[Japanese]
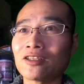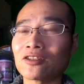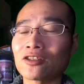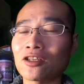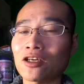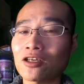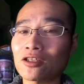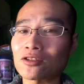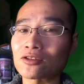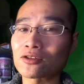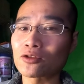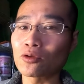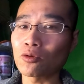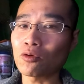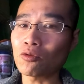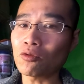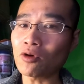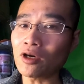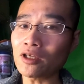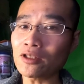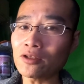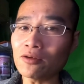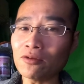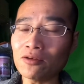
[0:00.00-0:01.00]
なんか同
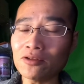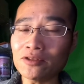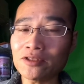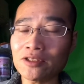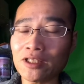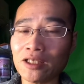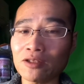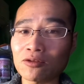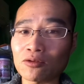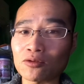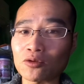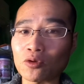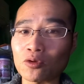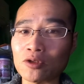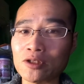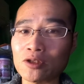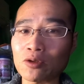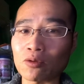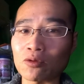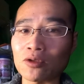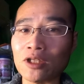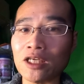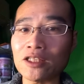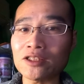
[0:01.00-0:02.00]
和行政の時
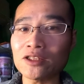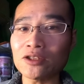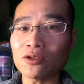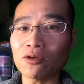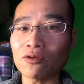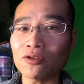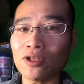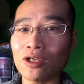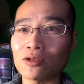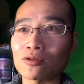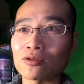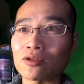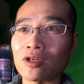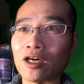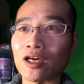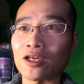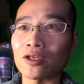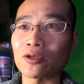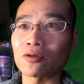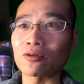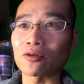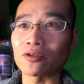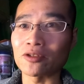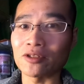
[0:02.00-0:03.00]
と同じような腐
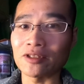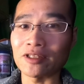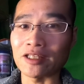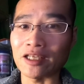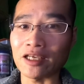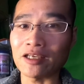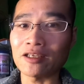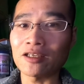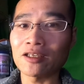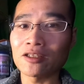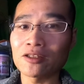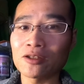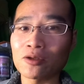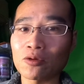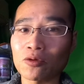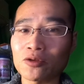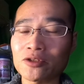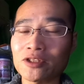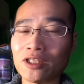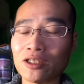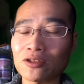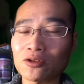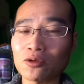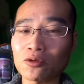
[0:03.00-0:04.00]
敗をね、
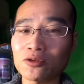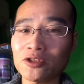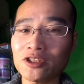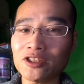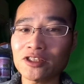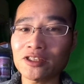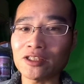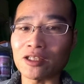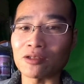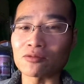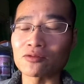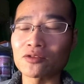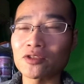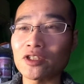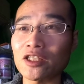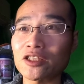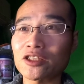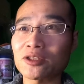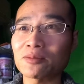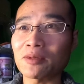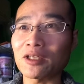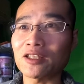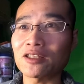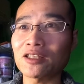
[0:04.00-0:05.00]
共産党自身が生んで
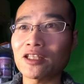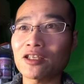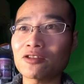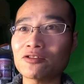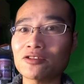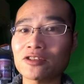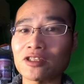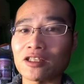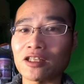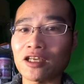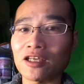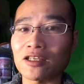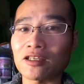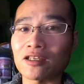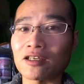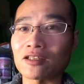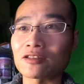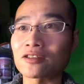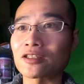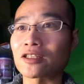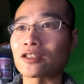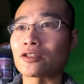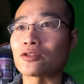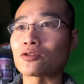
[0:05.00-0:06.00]
しまってるんじゃない
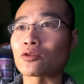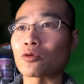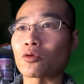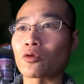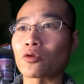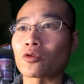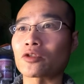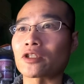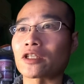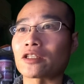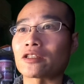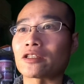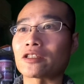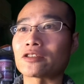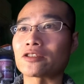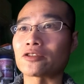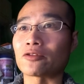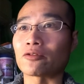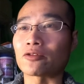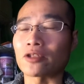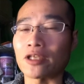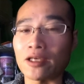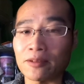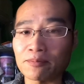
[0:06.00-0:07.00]
かっていうところなんです
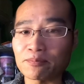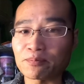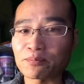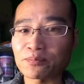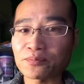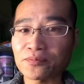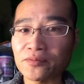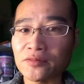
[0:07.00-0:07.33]
よね。